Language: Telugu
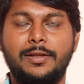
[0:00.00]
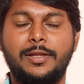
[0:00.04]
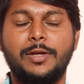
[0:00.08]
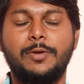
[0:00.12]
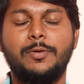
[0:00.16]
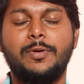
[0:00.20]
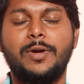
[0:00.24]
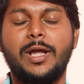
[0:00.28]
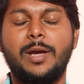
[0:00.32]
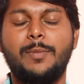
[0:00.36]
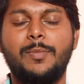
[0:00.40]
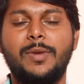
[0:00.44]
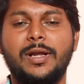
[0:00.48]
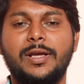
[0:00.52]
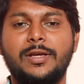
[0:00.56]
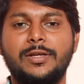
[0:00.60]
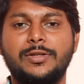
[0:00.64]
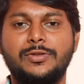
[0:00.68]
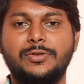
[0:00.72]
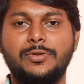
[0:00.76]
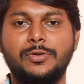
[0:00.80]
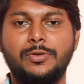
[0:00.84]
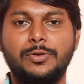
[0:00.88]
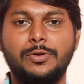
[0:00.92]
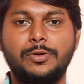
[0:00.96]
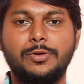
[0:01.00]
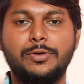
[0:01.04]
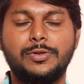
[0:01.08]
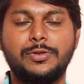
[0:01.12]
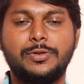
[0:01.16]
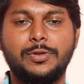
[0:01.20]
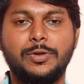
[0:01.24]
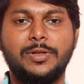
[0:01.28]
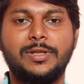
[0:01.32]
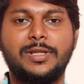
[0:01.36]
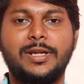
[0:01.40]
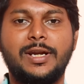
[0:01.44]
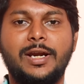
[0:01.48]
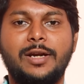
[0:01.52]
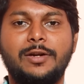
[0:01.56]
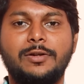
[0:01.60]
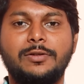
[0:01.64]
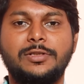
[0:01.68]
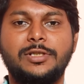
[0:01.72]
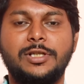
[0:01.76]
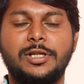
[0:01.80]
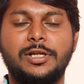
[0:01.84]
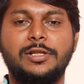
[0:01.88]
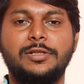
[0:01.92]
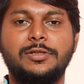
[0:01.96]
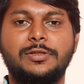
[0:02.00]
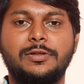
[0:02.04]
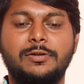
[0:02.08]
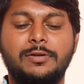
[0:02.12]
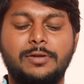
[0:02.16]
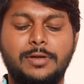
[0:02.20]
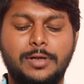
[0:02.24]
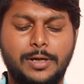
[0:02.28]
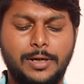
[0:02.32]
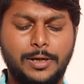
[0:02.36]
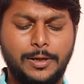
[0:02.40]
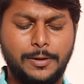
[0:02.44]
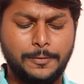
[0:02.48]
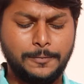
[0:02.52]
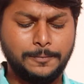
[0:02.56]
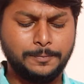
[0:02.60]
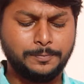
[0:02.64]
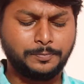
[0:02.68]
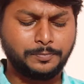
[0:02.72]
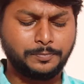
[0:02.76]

దేవుని నామాలకి స్థుతులు స్తోత్రాలు చెల్లించుకుంటున్నాను